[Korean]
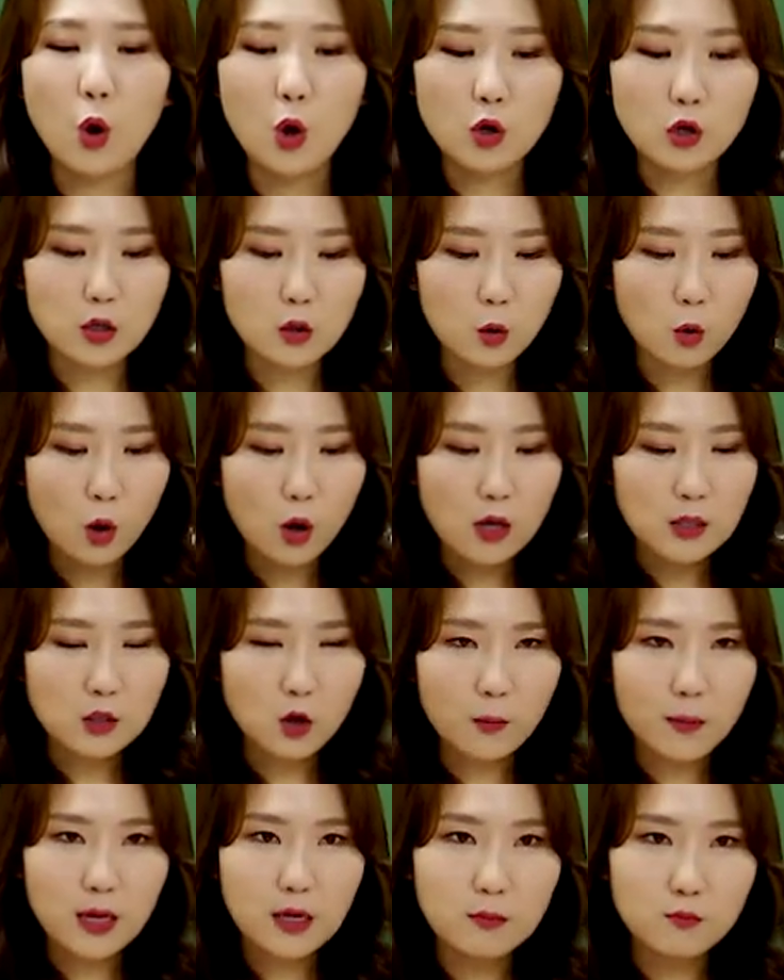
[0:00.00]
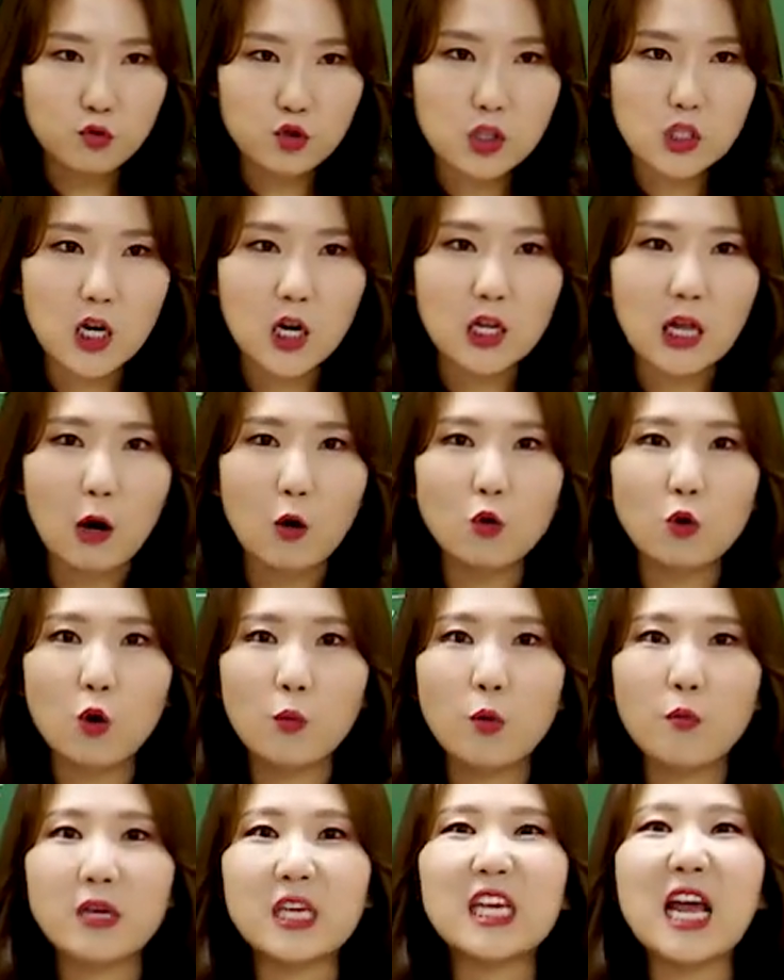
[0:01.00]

그리고 정말 문제가 나오는 거 보면